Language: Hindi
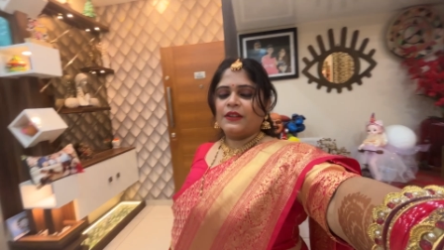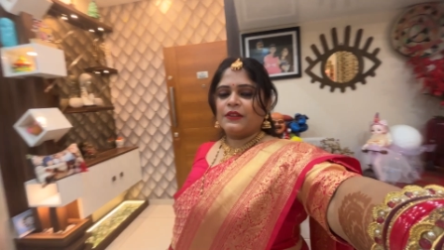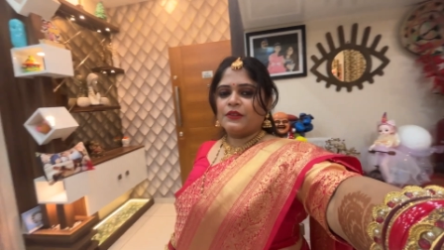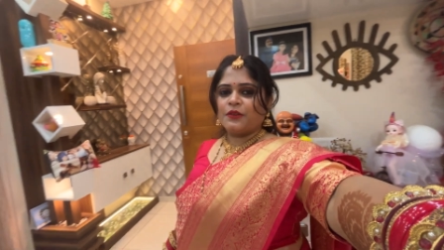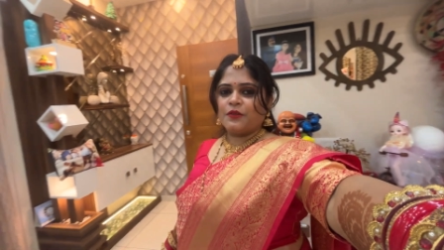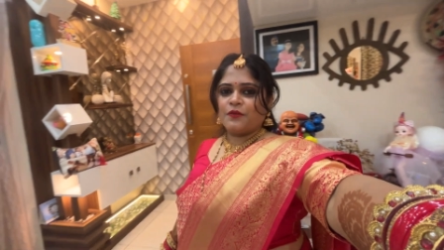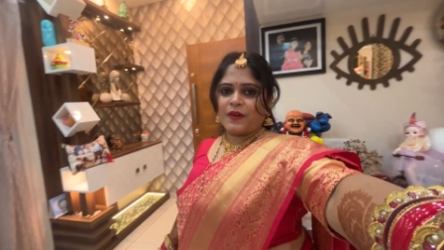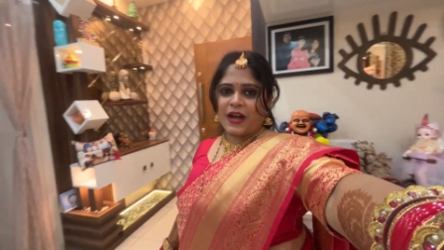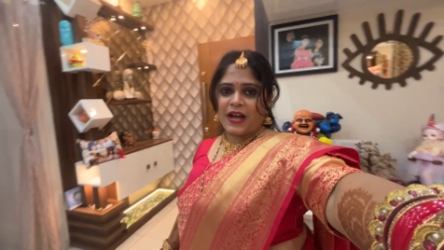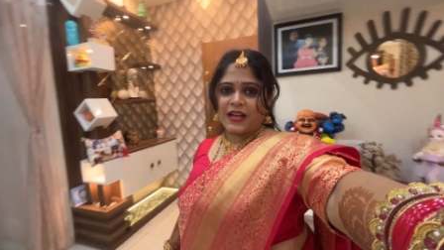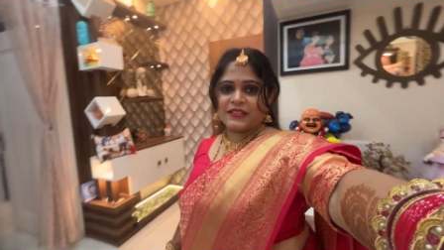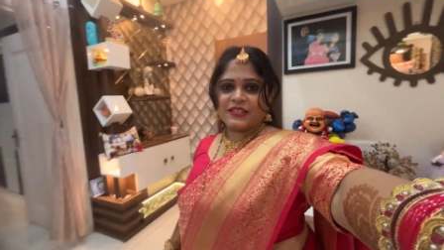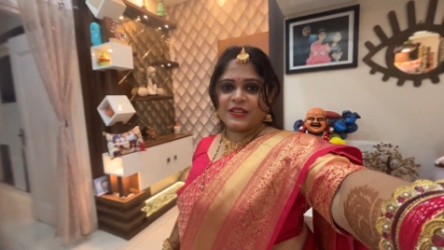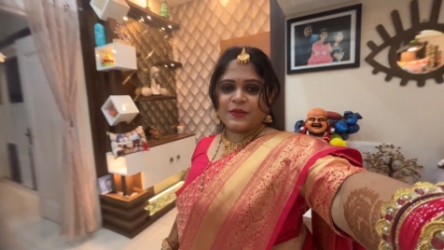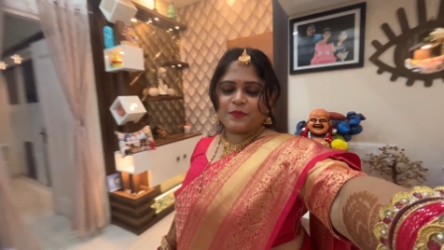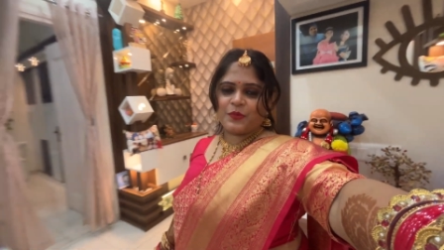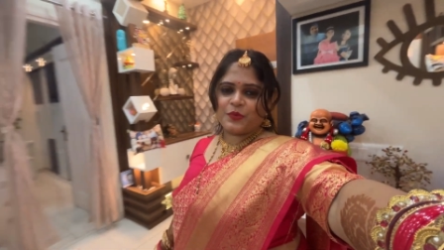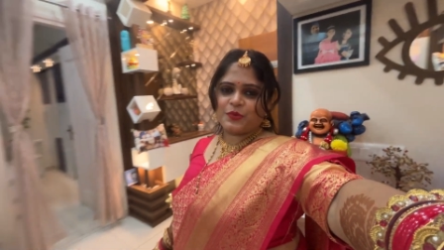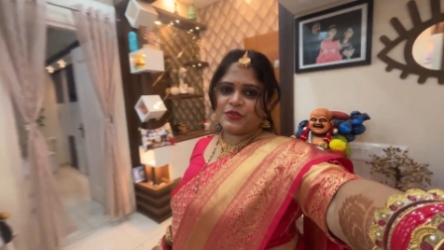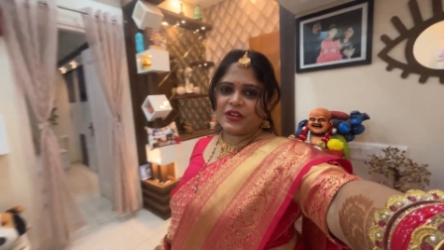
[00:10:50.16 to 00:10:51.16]
तो वहाँ से
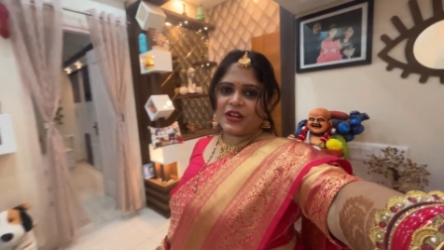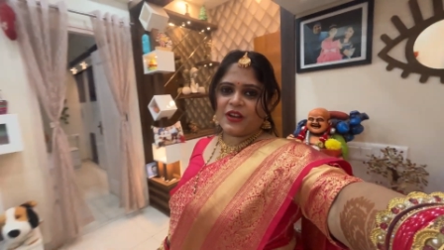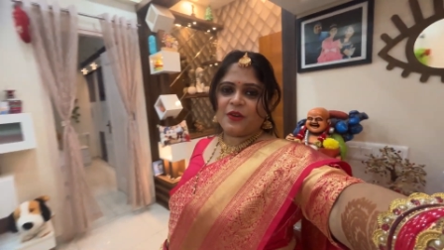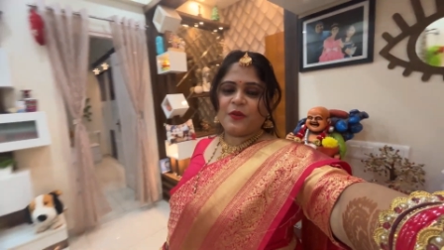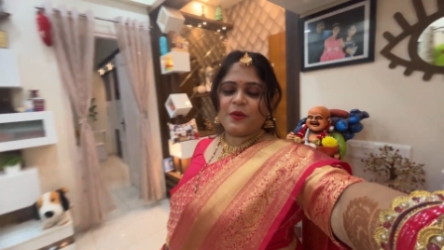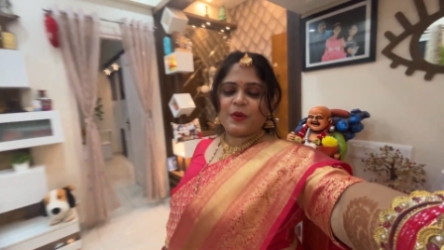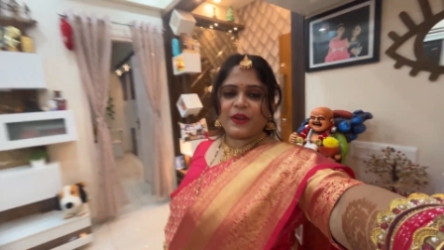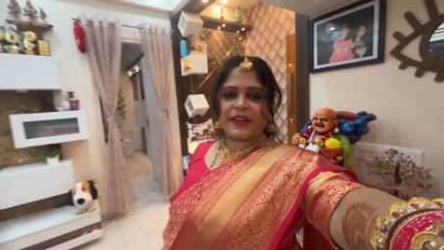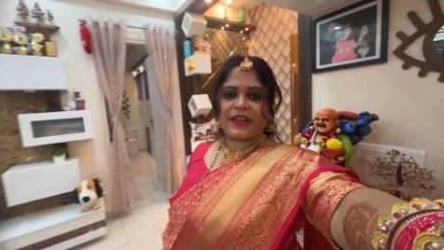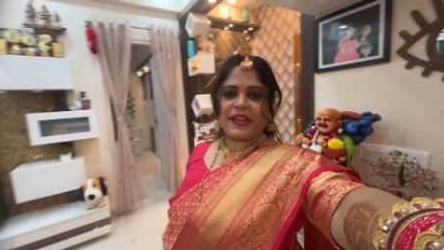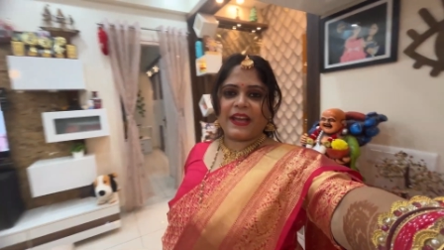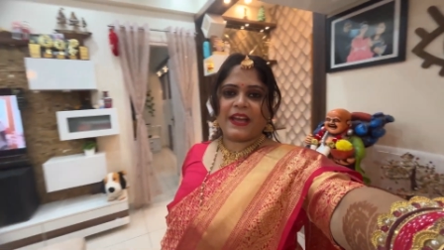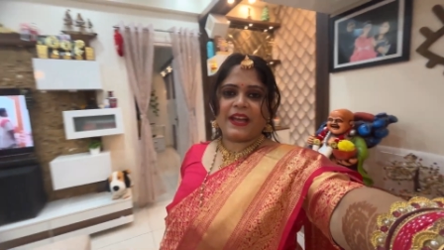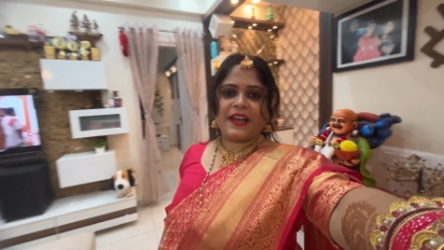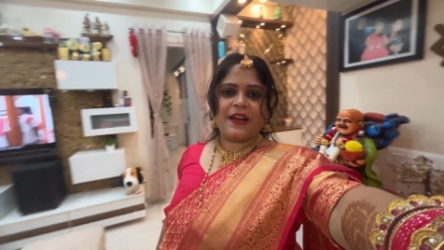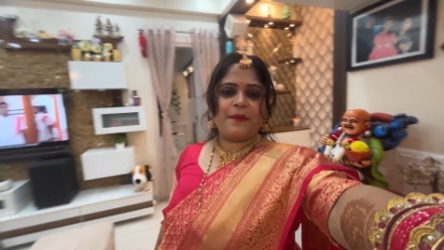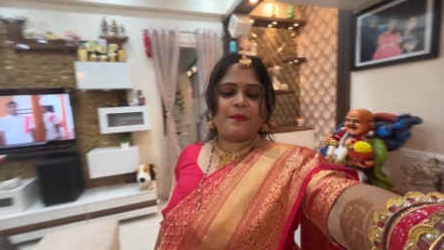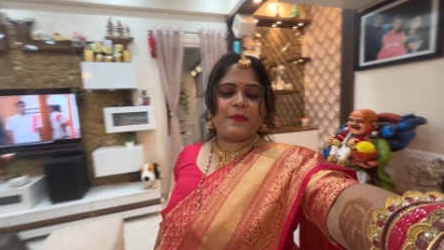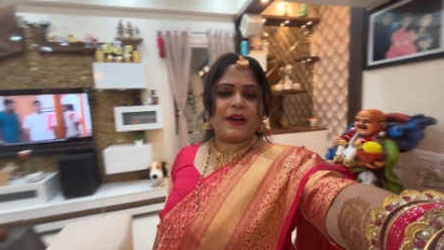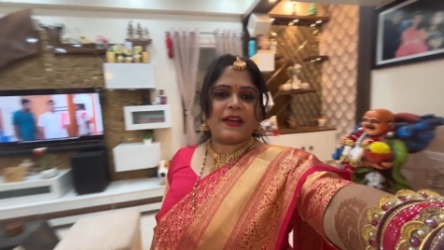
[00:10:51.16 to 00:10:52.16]
पूजा हो गया है
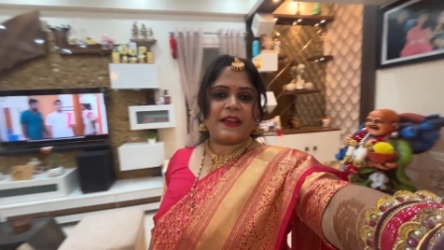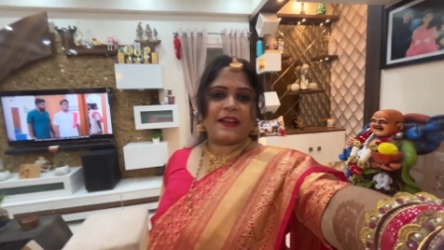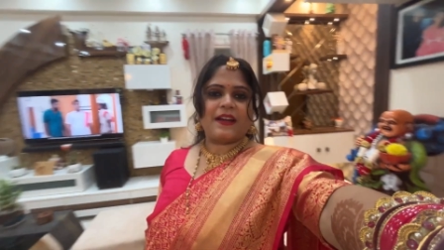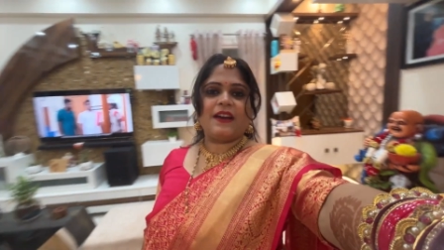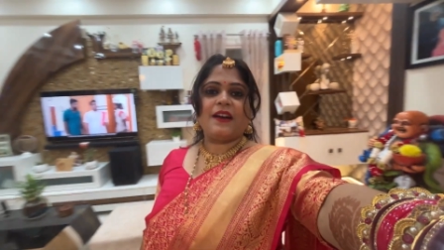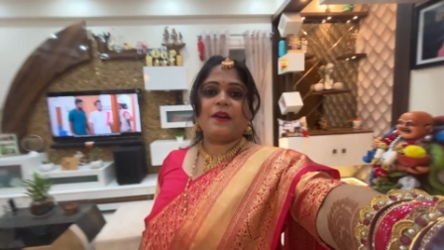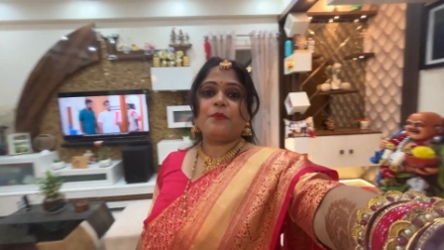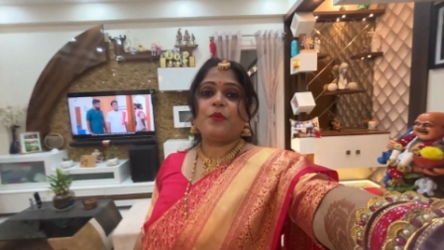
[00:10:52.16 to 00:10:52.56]
हमारा